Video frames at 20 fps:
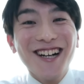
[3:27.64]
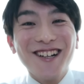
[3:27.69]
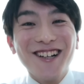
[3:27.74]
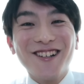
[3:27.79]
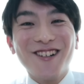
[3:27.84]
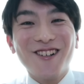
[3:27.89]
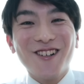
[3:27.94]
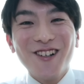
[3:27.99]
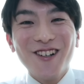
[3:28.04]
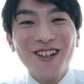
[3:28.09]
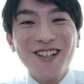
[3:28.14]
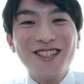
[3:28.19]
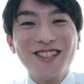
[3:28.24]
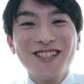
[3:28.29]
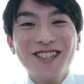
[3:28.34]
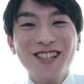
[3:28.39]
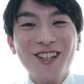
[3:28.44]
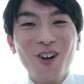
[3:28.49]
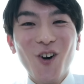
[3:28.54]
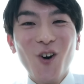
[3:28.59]
こいつ
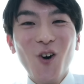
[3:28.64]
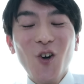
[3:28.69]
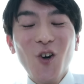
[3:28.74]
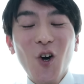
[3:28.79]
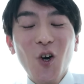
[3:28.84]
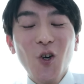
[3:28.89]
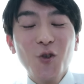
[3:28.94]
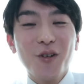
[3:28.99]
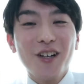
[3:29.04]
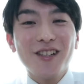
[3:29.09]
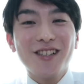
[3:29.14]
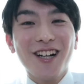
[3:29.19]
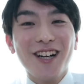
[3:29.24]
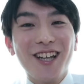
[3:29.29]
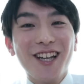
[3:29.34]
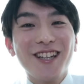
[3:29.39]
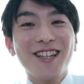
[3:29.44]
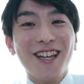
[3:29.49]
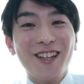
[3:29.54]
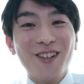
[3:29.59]
日本語うまく書け
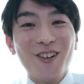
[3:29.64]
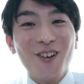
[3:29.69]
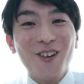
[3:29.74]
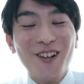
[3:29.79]
ねえの